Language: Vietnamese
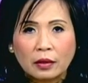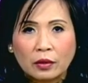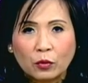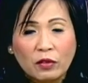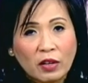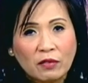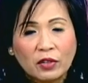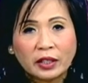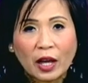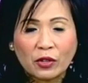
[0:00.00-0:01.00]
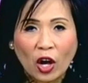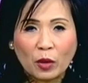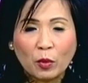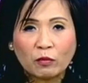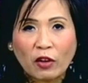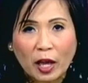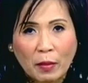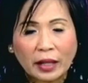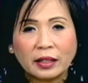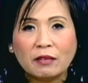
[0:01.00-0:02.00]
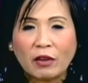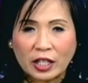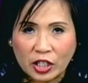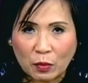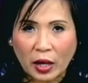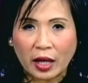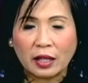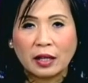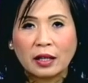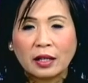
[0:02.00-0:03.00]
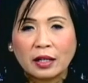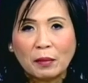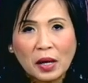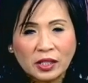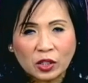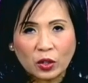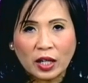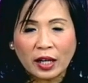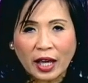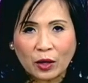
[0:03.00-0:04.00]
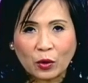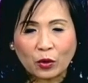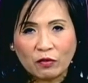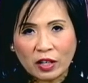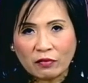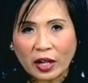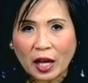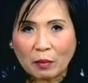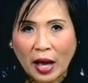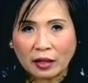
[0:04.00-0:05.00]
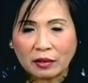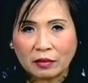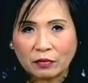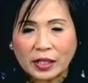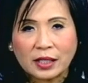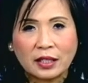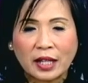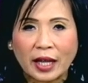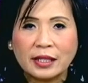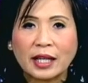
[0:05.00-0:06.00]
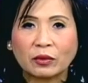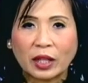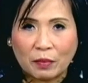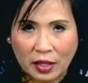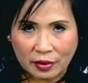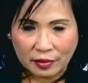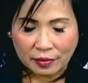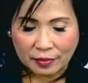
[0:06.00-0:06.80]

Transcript: Quý vị vừa theo dõi một vài bản tin vắn trong ngày. Cảm ơn sự chú ý lắng nghe của quý vị và các bạn và xin thân ái chào tạm biệt.